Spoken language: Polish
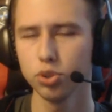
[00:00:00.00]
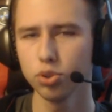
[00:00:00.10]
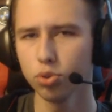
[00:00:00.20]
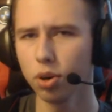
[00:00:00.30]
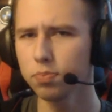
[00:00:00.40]

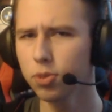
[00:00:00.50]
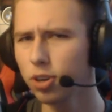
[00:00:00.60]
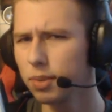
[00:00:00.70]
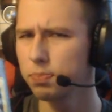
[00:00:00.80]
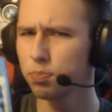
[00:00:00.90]
psuło
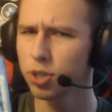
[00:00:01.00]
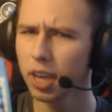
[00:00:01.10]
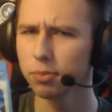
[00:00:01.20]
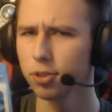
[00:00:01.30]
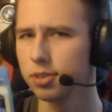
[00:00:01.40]
trochę
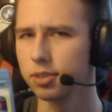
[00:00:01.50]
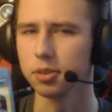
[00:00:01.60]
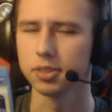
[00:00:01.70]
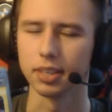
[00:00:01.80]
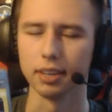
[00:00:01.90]
przyjemność
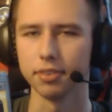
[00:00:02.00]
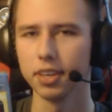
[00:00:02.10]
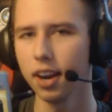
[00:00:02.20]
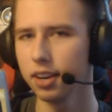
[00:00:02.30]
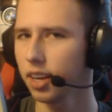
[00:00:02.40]
z
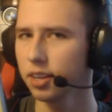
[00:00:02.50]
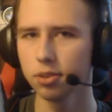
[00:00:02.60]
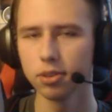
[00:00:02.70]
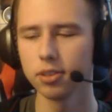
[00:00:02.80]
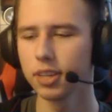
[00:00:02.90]
rozgrywki, ale
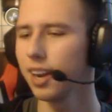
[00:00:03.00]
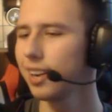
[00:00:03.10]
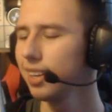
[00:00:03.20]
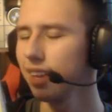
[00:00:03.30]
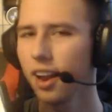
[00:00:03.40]
tak to
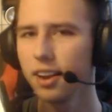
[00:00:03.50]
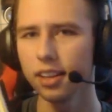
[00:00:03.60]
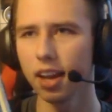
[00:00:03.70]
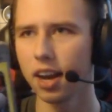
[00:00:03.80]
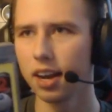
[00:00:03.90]
gra
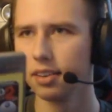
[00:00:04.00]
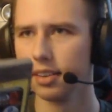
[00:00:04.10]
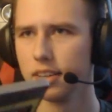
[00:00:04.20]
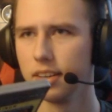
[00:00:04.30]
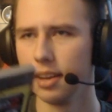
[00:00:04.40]
genialna,
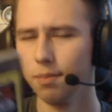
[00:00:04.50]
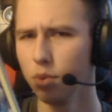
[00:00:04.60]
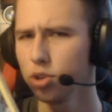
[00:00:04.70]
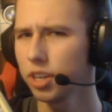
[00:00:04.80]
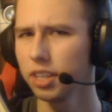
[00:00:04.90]

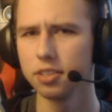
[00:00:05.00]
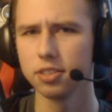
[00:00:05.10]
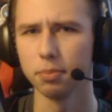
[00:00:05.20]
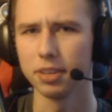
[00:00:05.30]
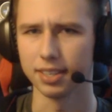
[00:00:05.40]
może
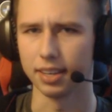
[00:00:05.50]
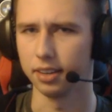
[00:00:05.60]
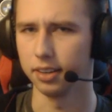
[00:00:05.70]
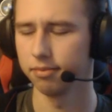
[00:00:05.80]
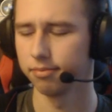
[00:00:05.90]
kiedyś zrobię
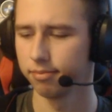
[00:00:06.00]
serię.